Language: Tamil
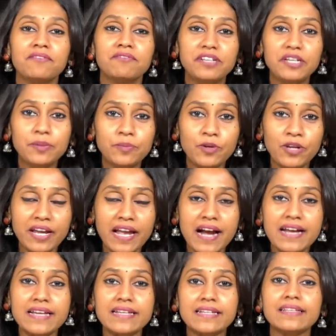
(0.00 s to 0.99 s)
விடுமுறையா
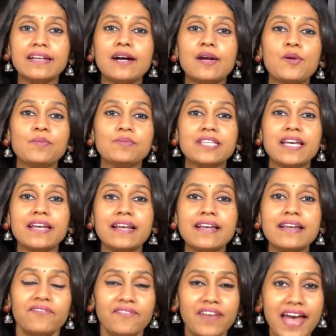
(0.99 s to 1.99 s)
இருந்தாலும் சரி
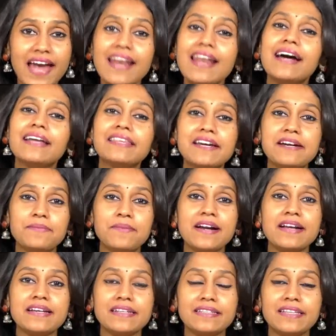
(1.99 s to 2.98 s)
வேலை அதிகமா
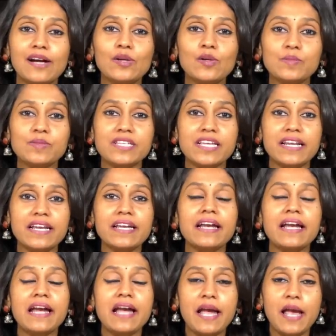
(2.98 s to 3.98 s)
இருந்தாலும் சரி
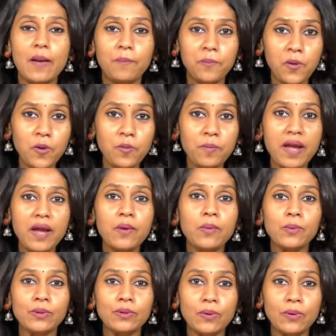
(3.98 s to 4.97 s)
எப்பவுமே
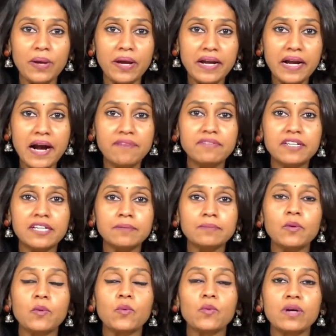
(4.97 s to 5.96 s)
உங்களோட கவனம்
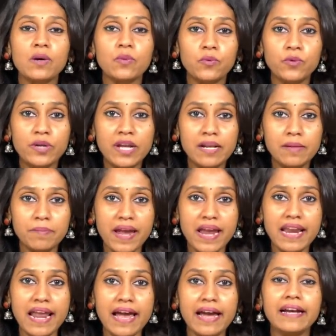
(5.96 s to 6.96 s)
உங்க உடல்
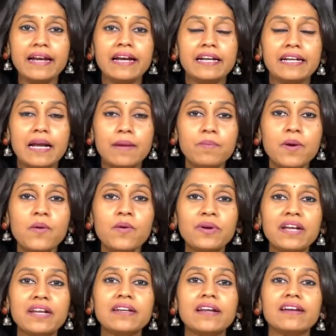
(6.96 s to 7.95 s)
மேல நம்ம
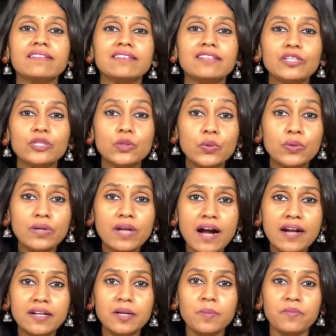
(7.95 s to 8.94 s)
உடல்ல இருந்து
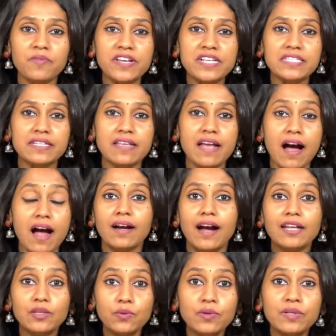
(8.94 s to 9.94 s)
துர்நாற்றம் வீசுதா
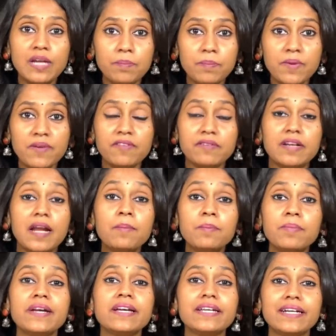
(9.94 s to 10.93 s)
அதுவும் நம்ம
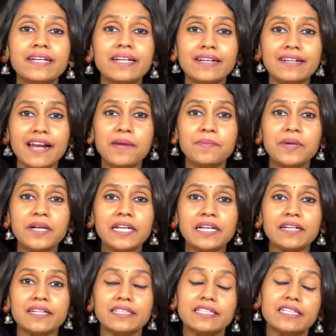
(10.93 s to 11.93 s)
நம்ம இருக்கிற
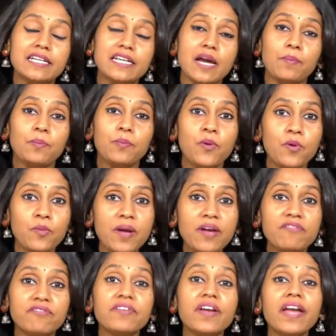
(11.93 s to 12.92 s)
கிளைமேட்ன்றது எப்பவுமே
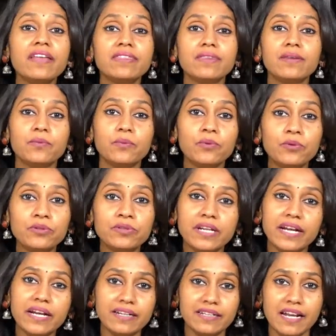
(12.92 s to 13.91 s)
வேத்து ஊத்துற
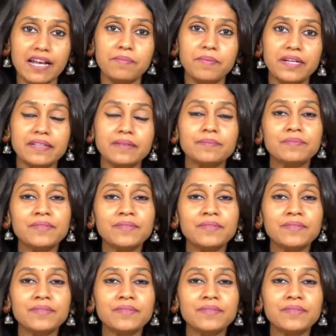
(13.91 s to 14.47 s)
கிளைமேட்